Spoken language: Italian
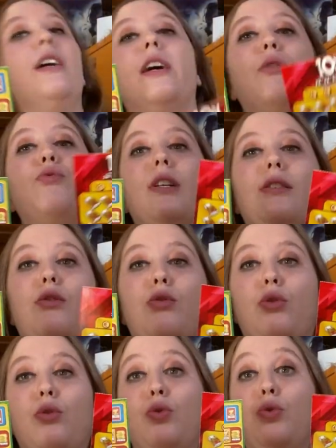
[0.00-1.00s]
e
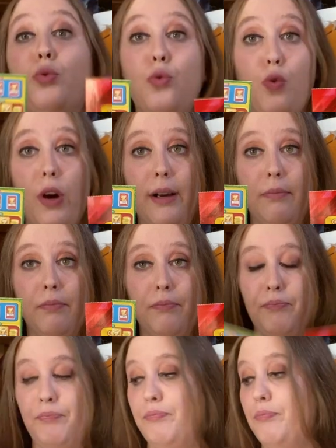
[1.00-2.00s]
questo 2
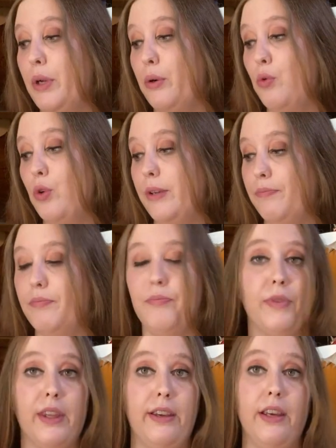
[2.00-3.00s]
per cui
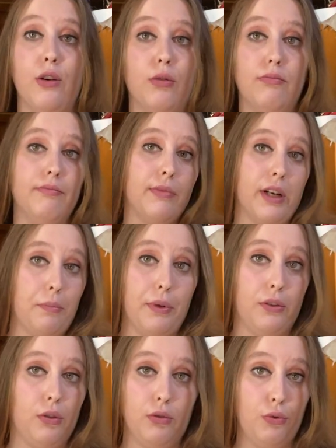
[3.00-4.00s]
io
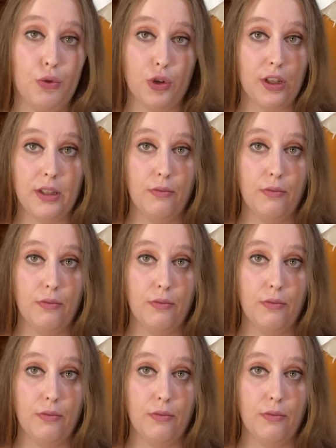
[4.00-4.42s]
ripeto non,